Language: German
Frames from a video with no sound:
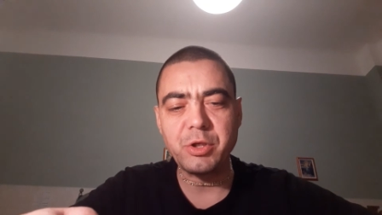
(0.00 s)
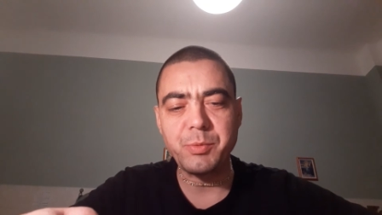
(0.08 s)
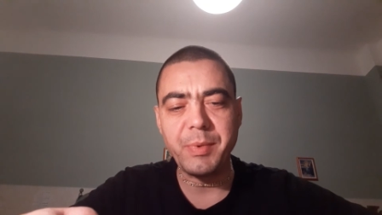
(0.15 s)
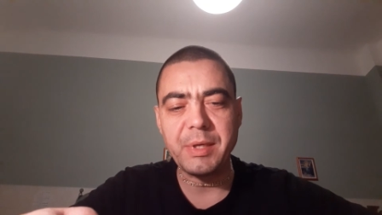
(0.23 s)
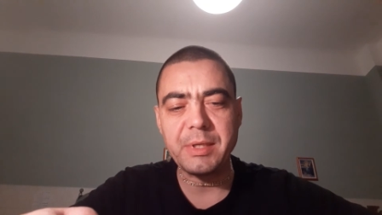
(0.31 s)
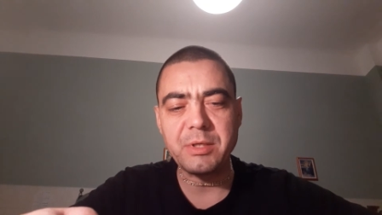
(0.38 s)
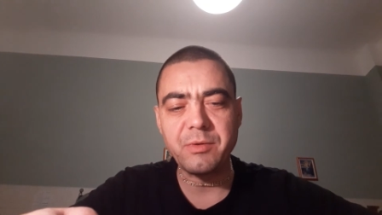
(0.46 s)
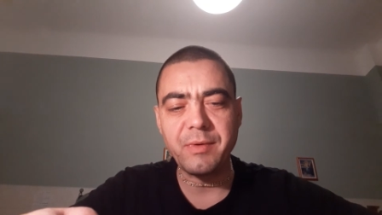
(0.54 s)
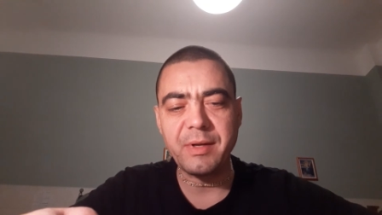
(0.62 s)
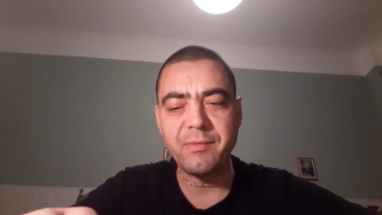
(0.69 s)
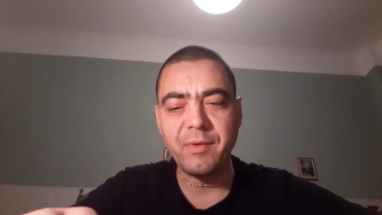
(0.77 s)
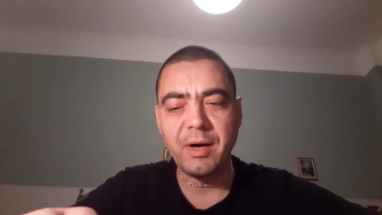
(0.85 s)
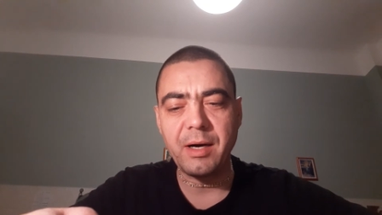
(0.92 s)
später
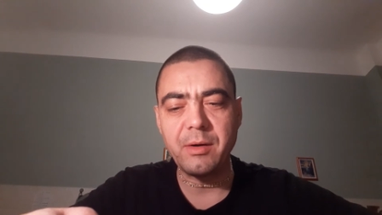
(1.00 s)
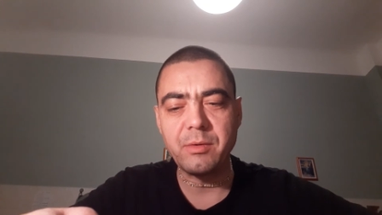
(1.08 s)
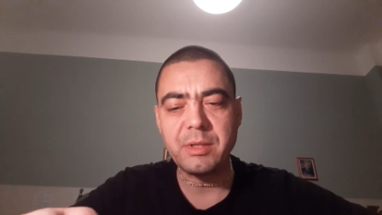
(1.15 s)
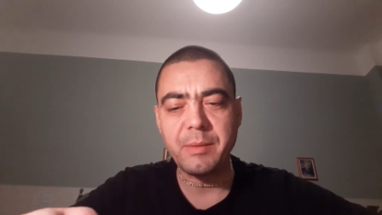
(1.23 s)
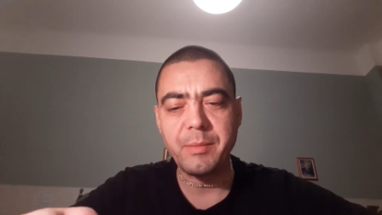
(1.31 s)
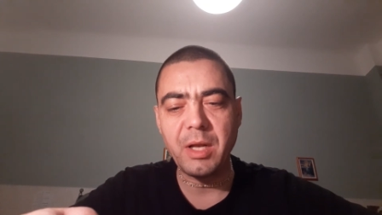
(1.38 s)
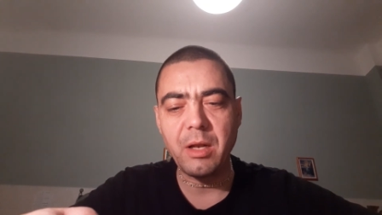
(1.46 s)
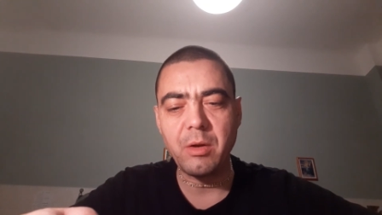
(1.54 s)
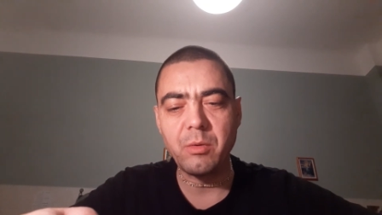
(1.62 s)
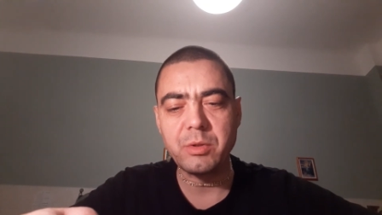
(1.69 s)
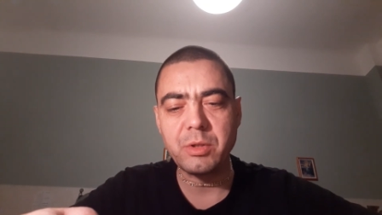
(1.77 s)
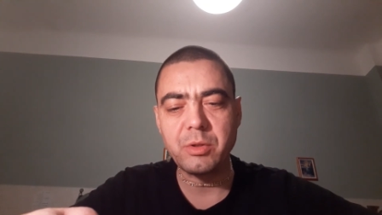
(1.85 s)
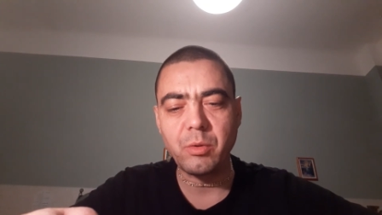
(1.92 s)
soweit war und der
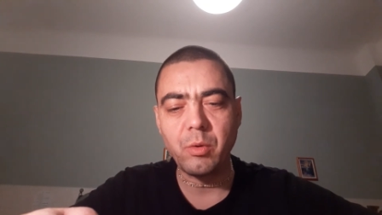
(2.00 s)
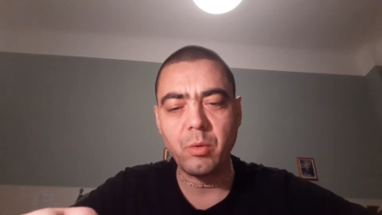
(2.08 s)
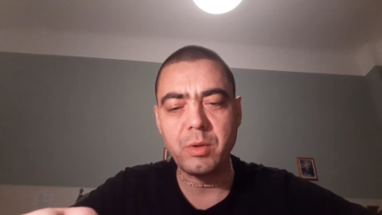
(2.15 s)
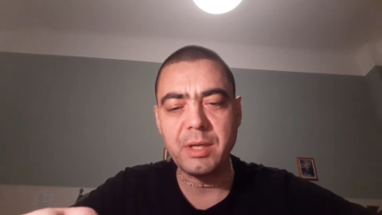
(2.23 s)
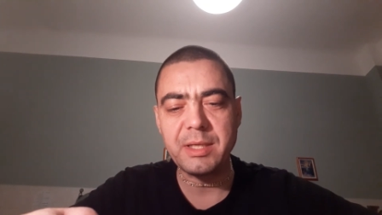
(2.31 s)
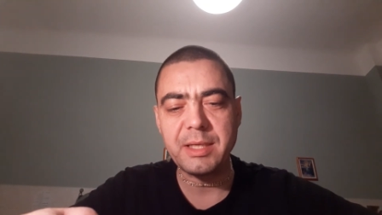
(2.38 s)
mittellose Drohner